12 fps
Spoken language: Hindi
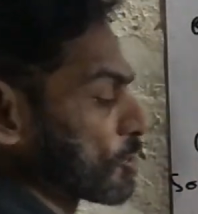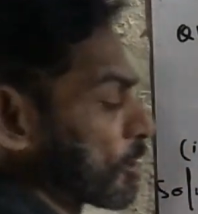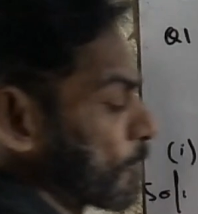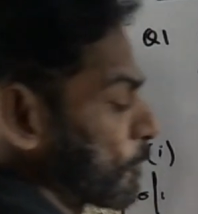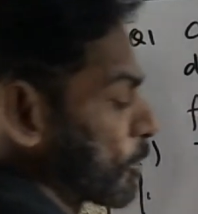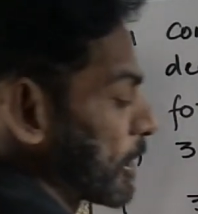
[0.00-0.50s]

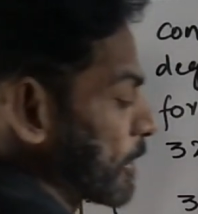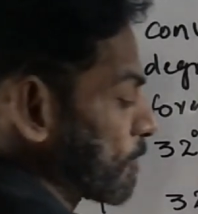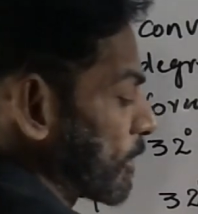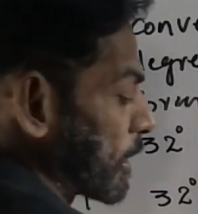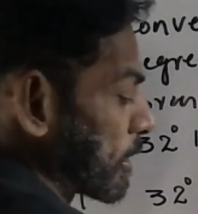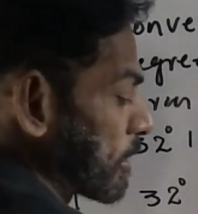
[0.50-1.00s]
योर फुल एंड
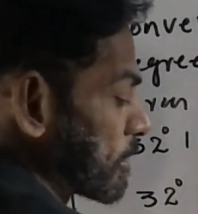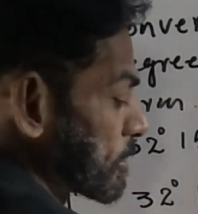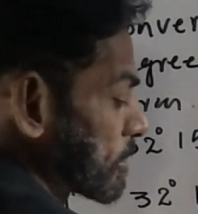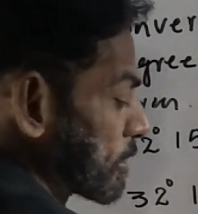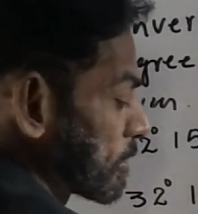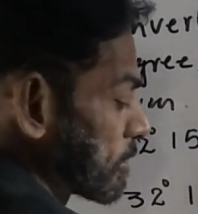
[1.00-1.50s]
फाइनल
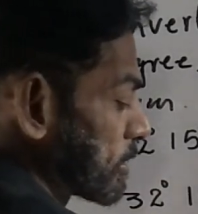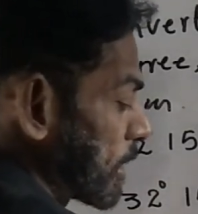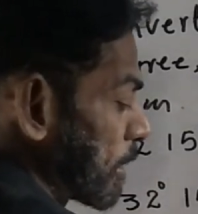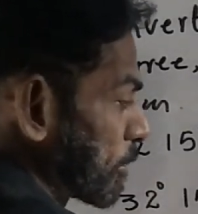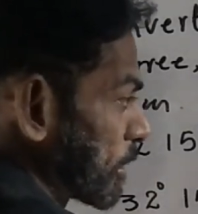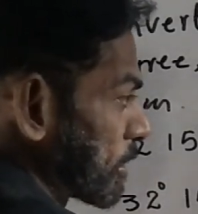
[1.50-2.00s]
आंसर ये
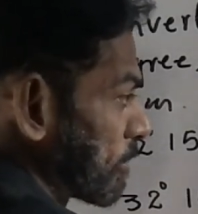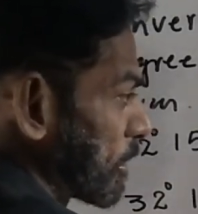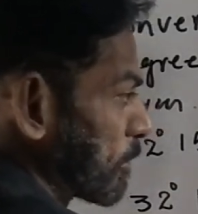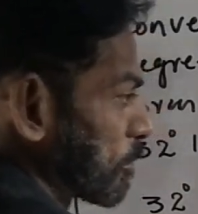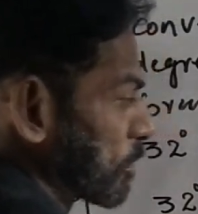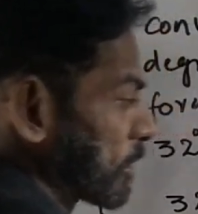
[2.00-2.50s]
आपका
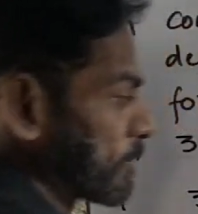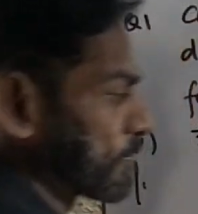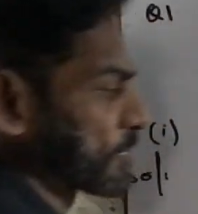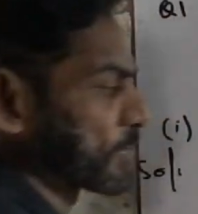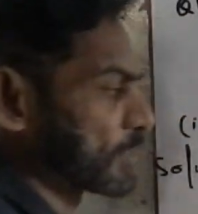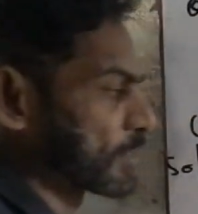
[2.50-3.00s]
जवाब है
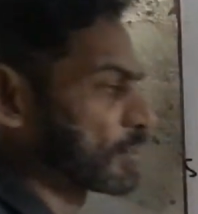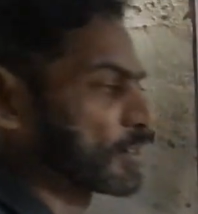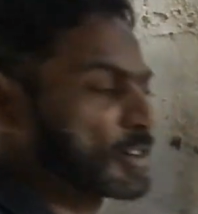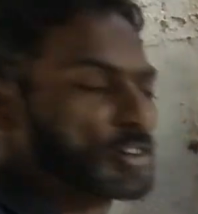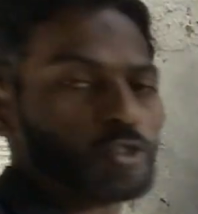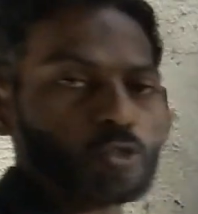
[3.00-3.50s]

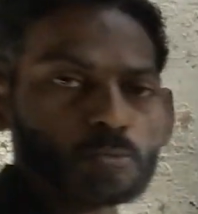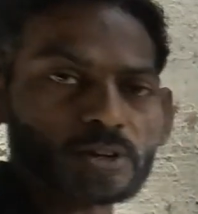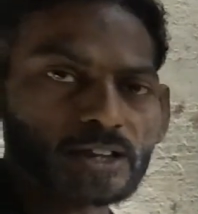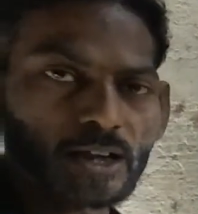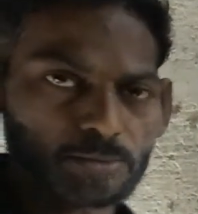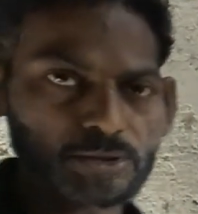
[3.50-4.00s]
उम्मीद
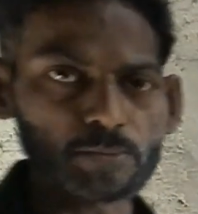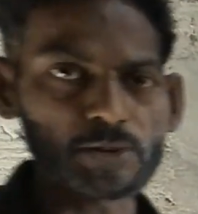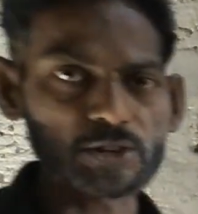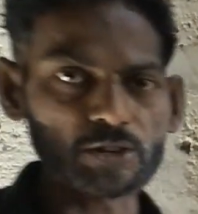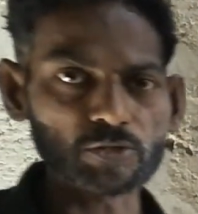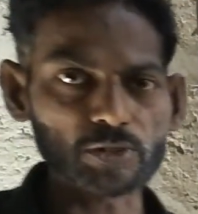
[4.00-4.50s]
है आप समझ
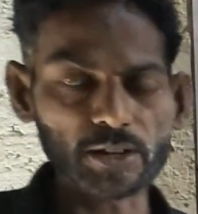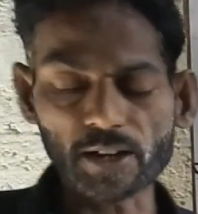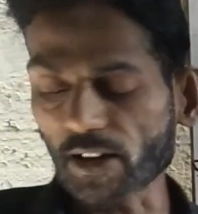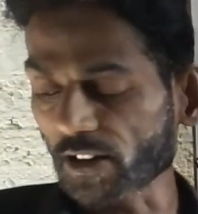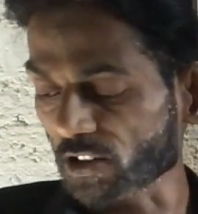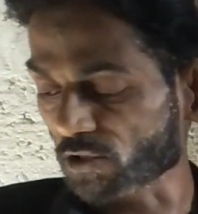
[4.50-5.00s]
गए होंगे
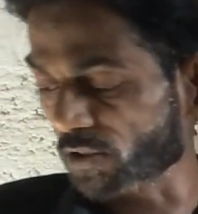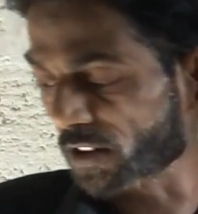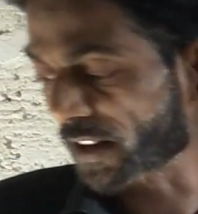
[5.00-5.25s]
आइए स्टूडेंट